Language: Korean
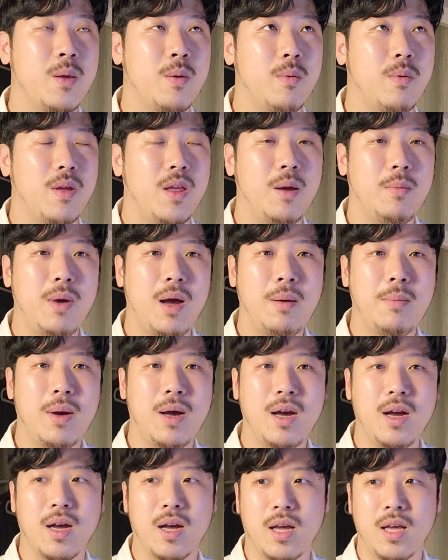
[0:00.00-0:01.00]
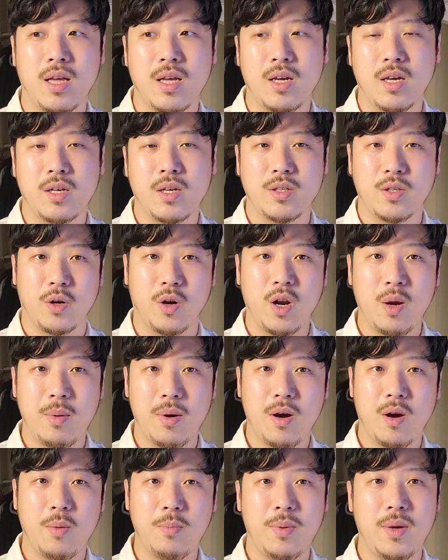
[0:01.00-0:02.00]
왜냐면 아마
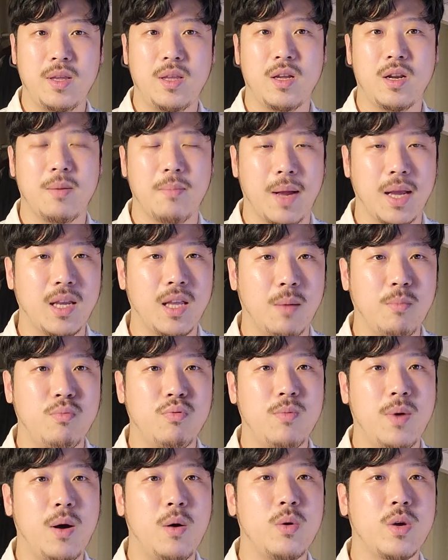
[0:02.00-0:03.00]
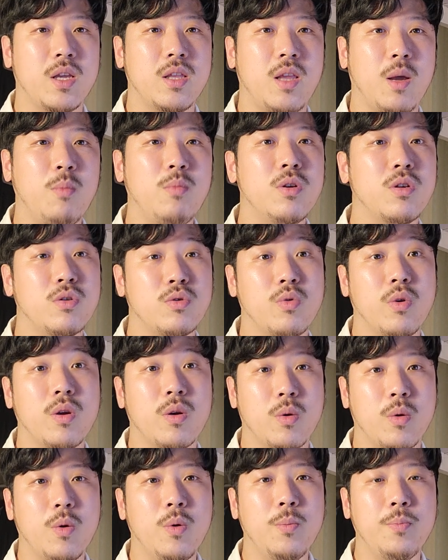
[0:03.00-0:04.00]
저렴한 커피들을 많이 납품하고 있기 때문일 수도
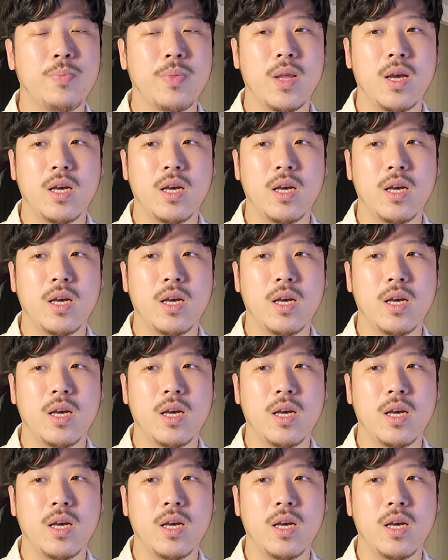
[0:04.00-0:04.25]
있고